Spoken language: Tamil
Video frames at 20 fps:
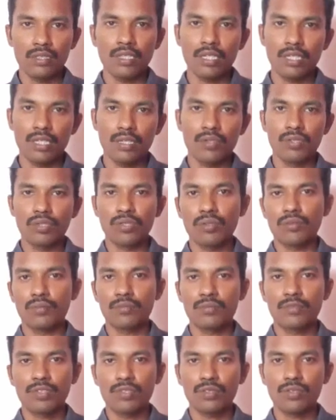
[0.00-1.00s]
தெரிய வந்துடும்
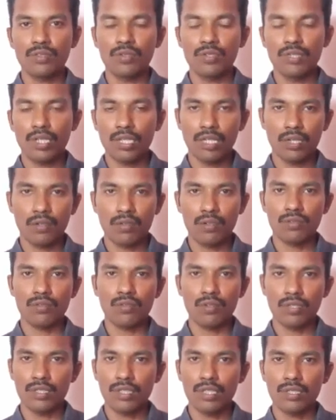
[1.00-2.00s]
ஸோ இந்த தகவல்
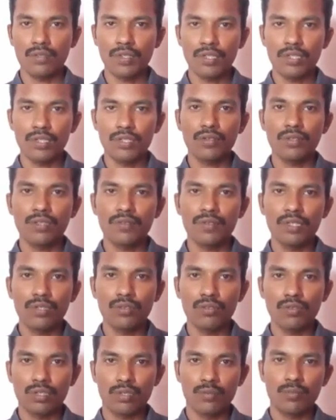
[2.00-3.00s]
சொல்கிறது தான் இந்த வீடியோ இந்த
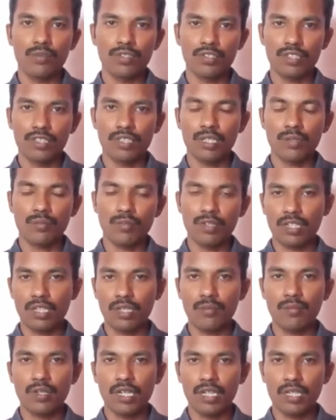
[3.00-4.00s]
வீடியோ உங்களுக்கு பிடிச்சிருந்தால்
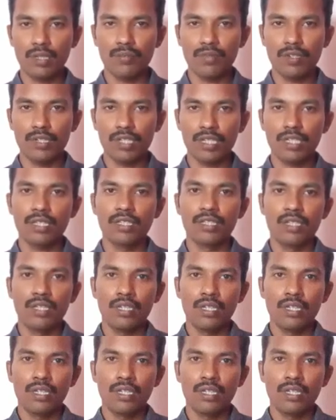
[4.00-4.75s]
மறக்காமல் லைக் பண்ணுங்கள்